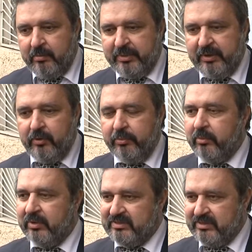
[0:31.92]
при
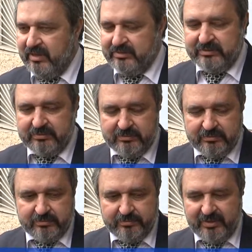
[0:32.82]
любом раскладе,
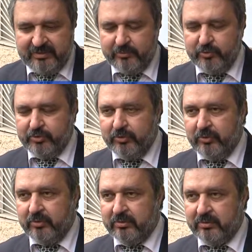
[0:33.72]
потому
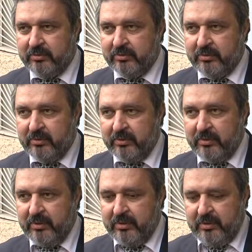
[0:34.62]
что
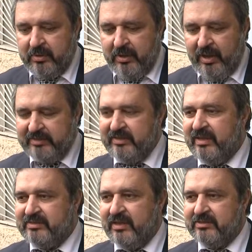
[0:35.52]
один
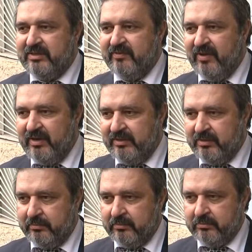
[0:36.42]
остался
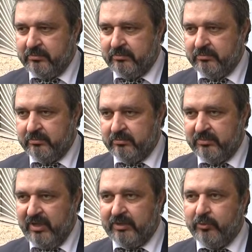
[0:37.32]
инвалидом,
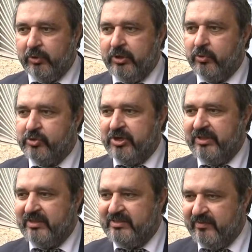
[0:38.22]
а другие ушли
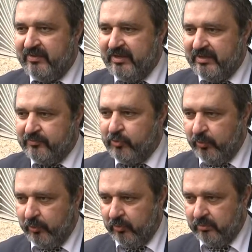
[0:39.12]
на 9 лет в
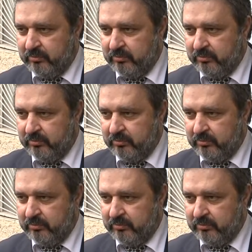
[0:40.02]
тюрьму.